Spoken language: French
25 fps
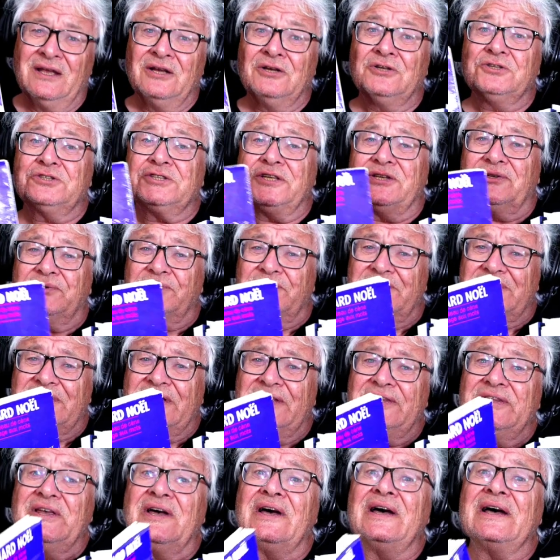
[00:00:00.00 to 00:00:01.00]
Le château de
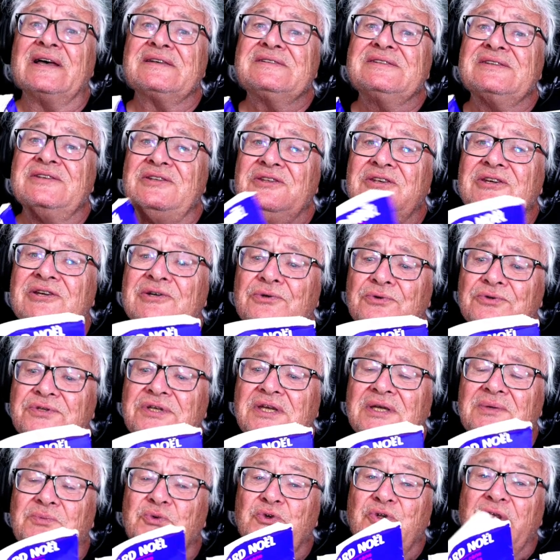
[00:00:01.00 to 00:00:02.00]
Seine a signé au
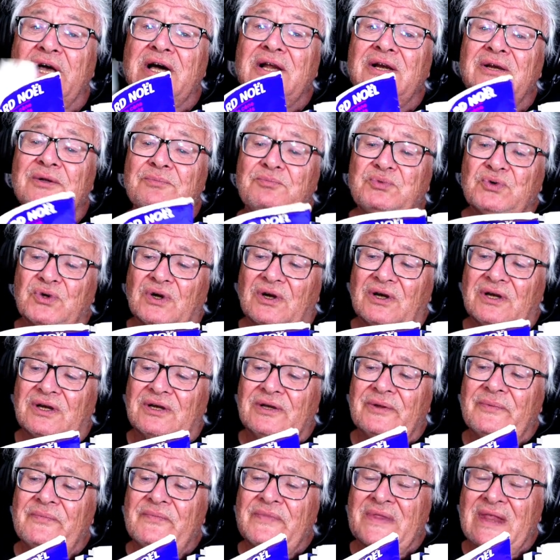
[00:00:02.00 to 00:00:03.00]
tribunal pour euh,
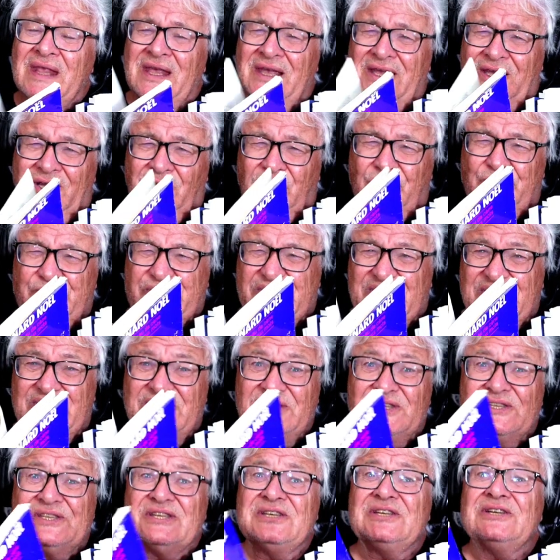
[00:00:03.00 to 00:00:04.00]

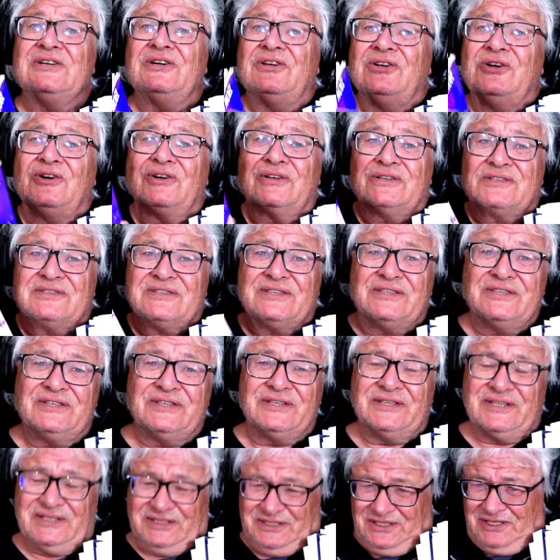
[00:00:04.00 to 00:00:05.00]
obscénité, alors que
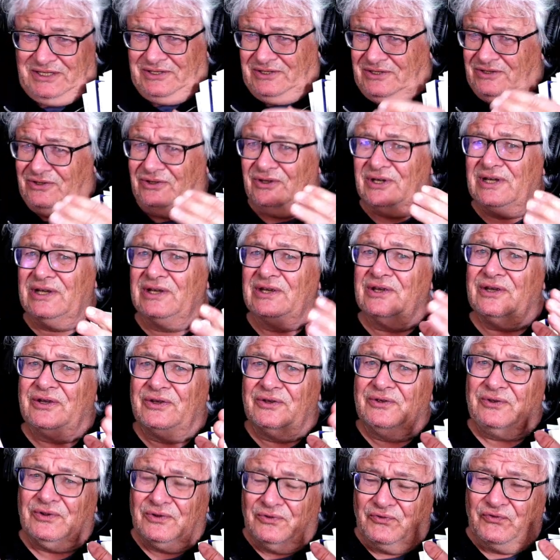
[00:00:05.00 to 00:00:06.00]
c'est dans la
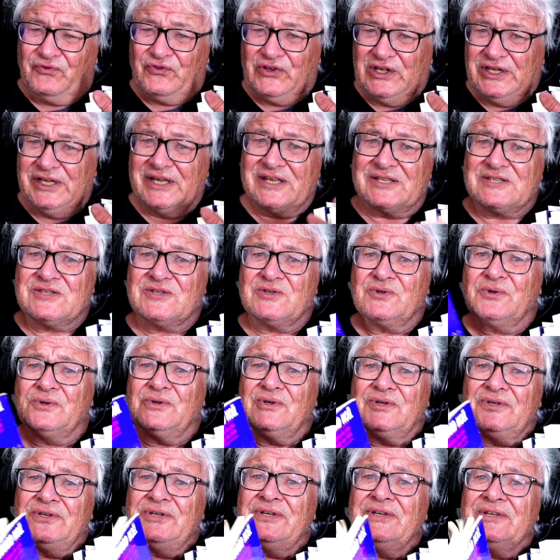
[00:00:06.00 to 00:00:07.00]
filiation
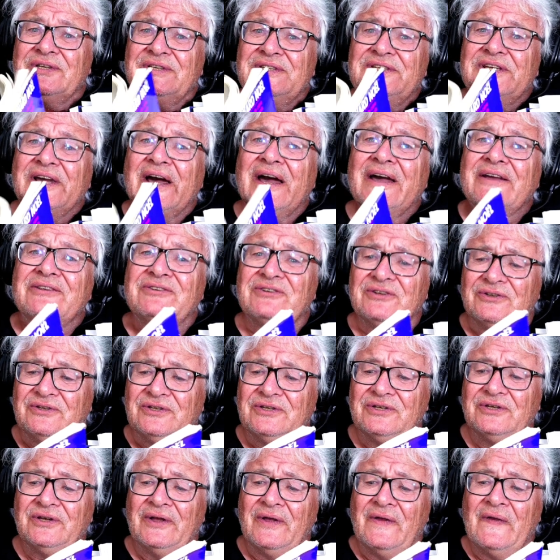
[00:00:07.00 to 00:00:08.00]
euh, directe
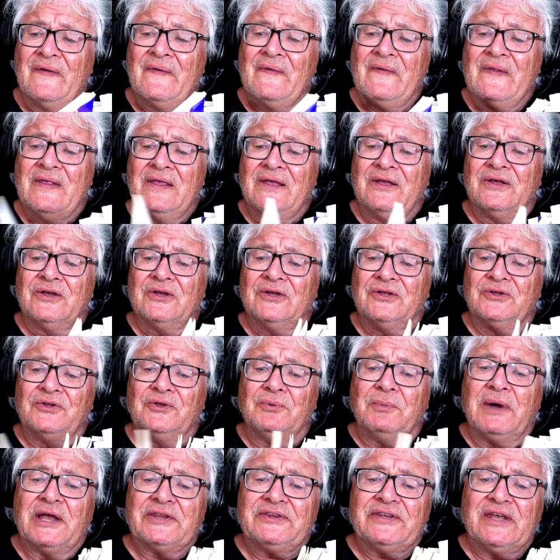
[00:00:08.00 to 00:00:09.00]
de, de
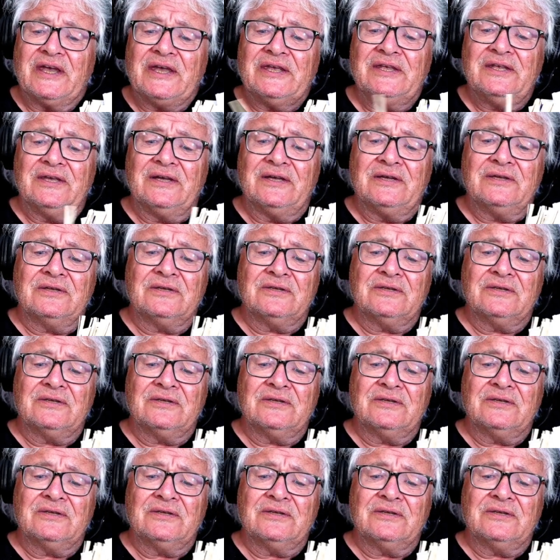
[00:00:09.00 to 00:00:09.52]
bataille.